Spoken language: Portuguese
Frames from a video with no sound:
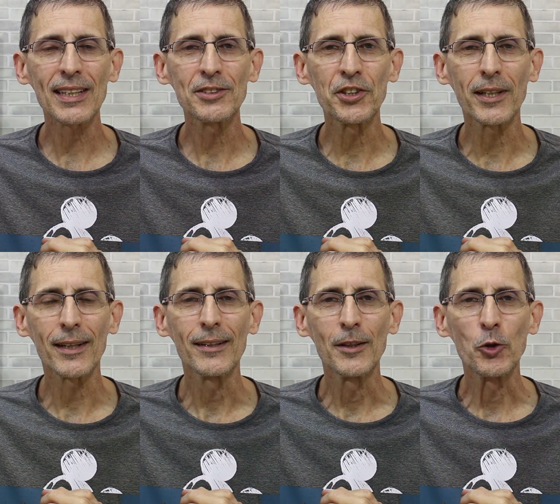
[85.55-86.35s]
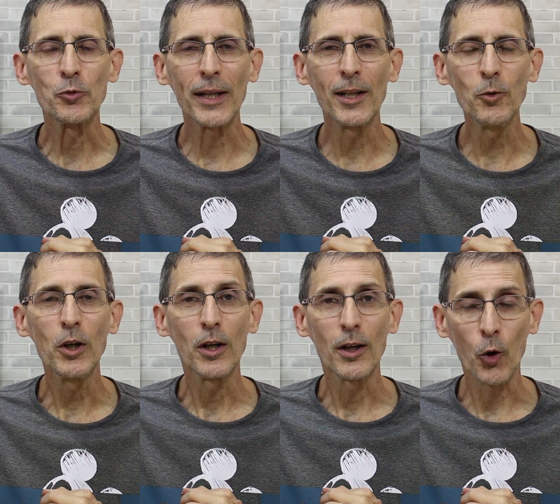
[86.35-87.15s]
essa dica, não é não?
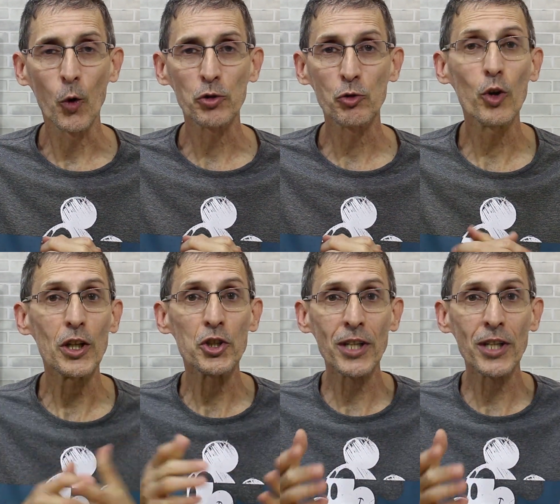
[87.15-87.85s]
Gostou?